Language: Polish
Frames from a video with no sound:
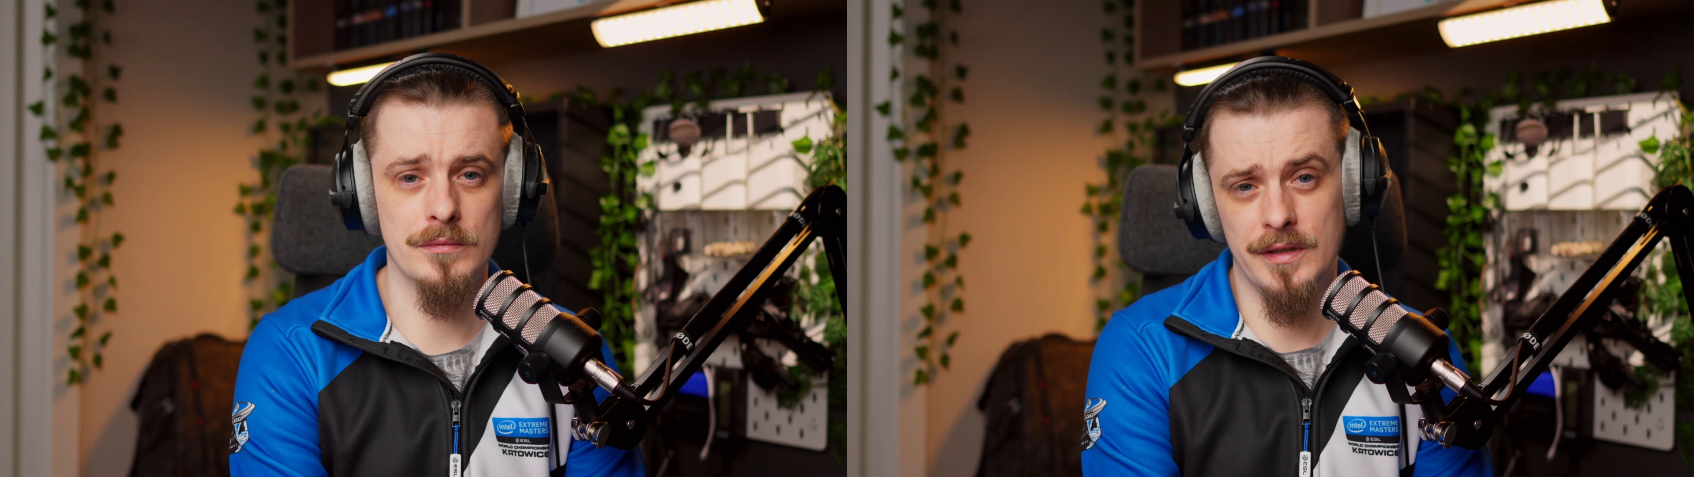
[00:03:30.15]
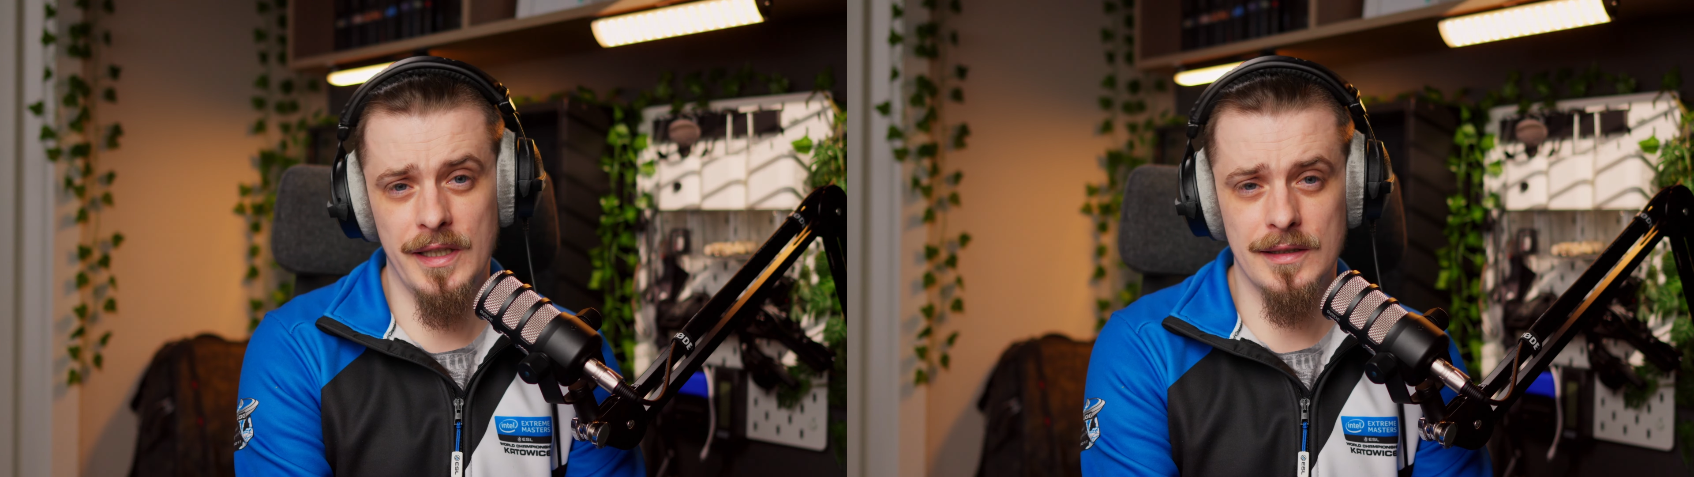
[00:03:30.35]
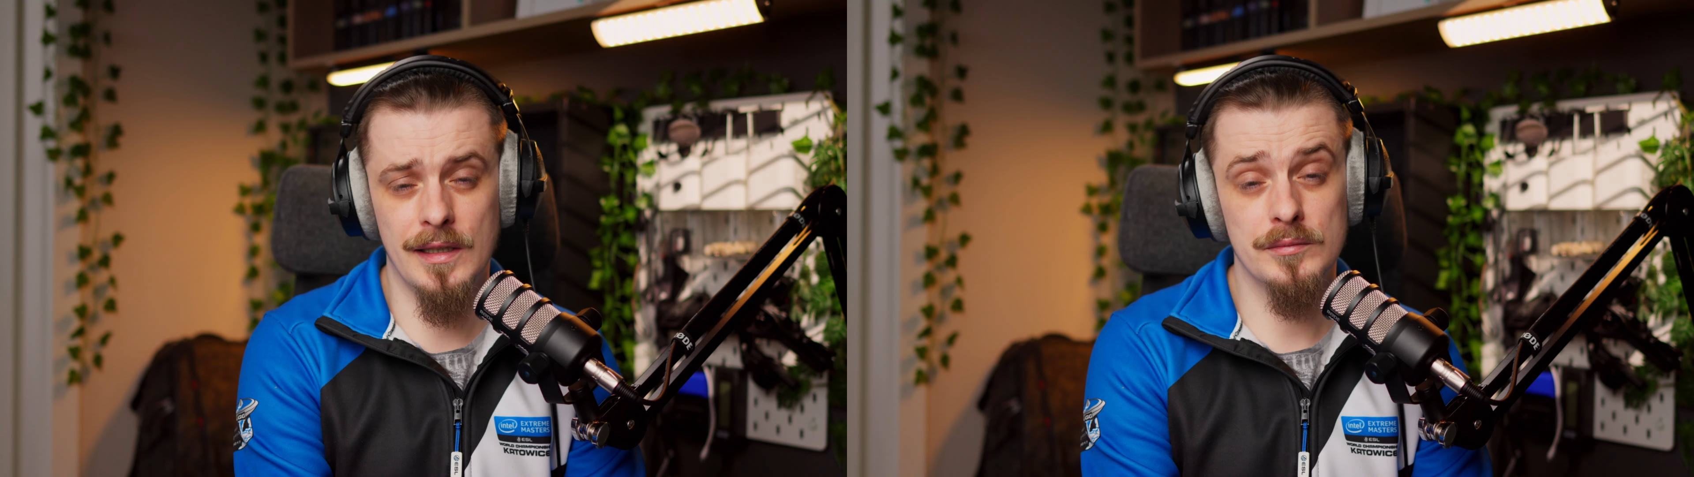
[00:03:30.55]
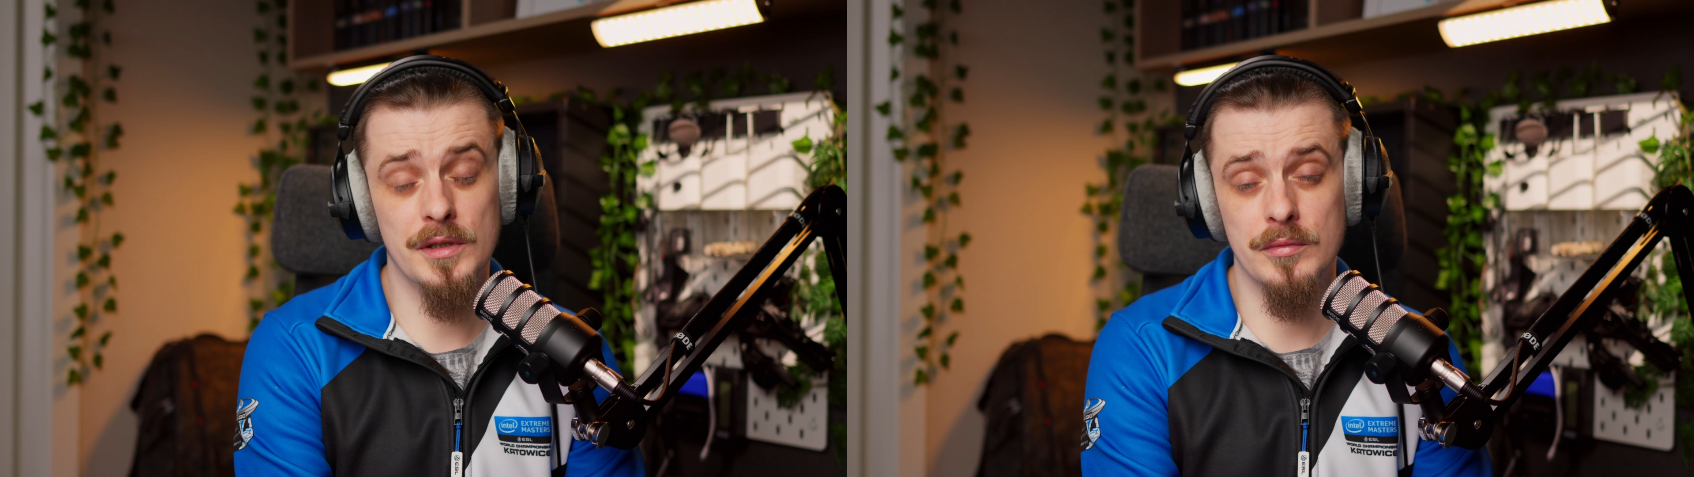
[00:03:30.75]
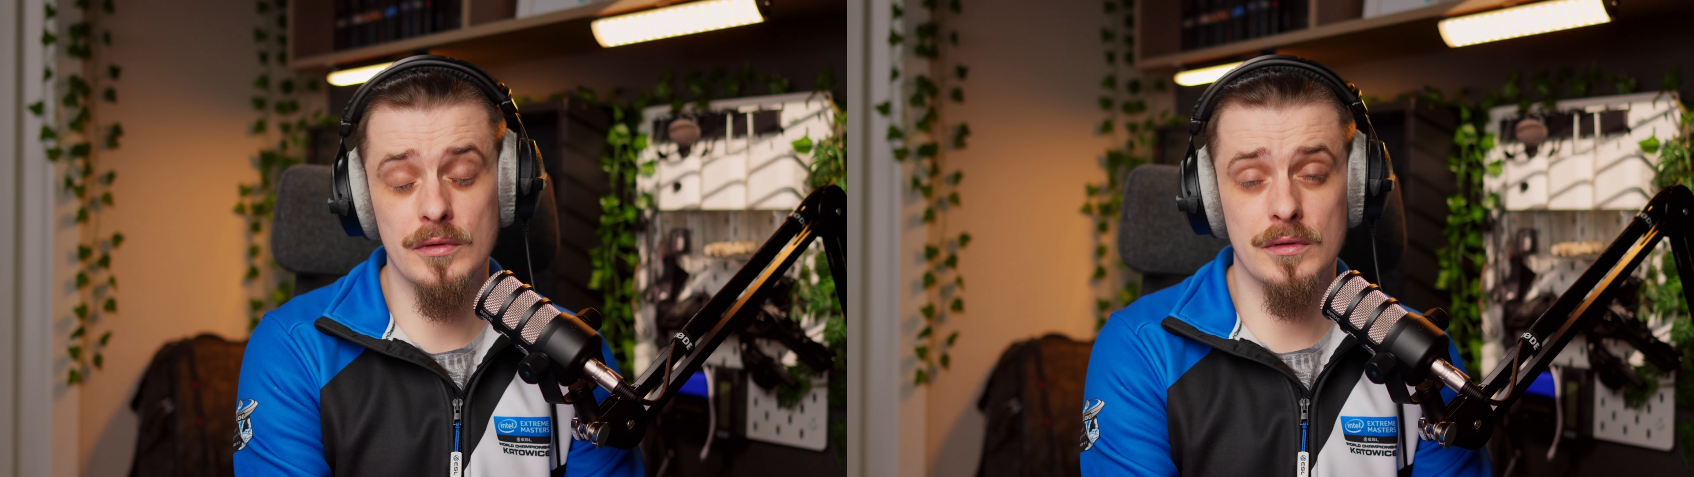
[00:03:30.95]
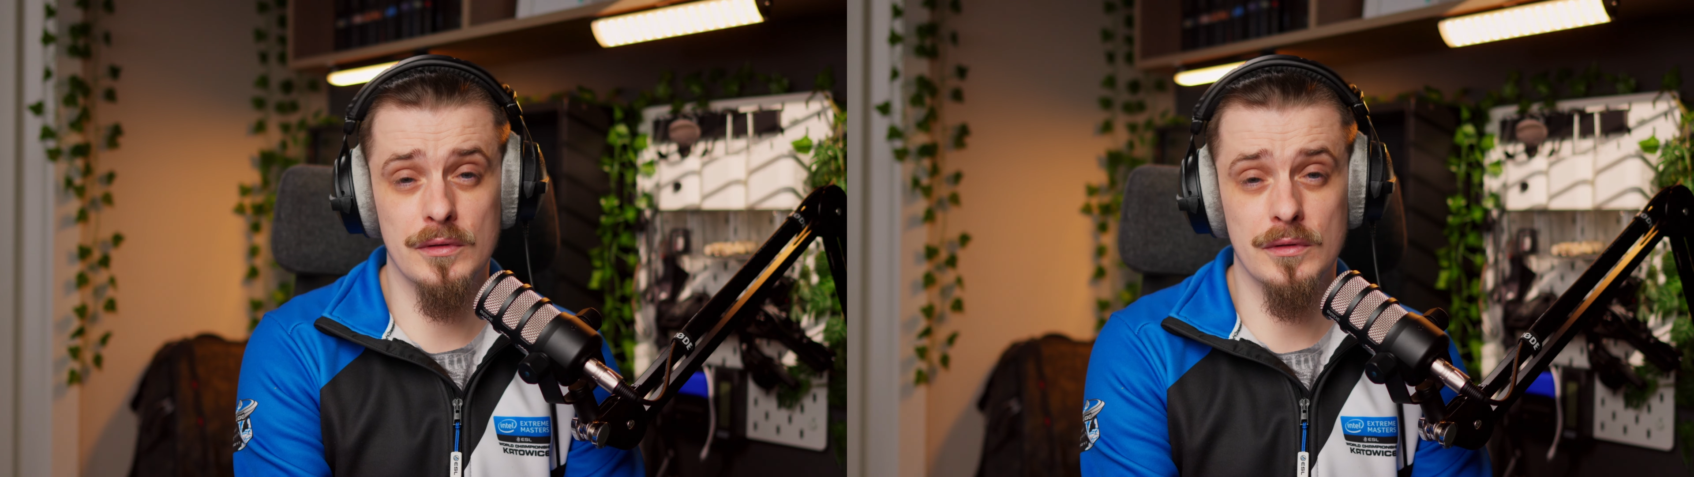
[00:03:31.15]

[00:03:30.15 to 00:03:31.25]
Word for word: Co jak dla mnie było to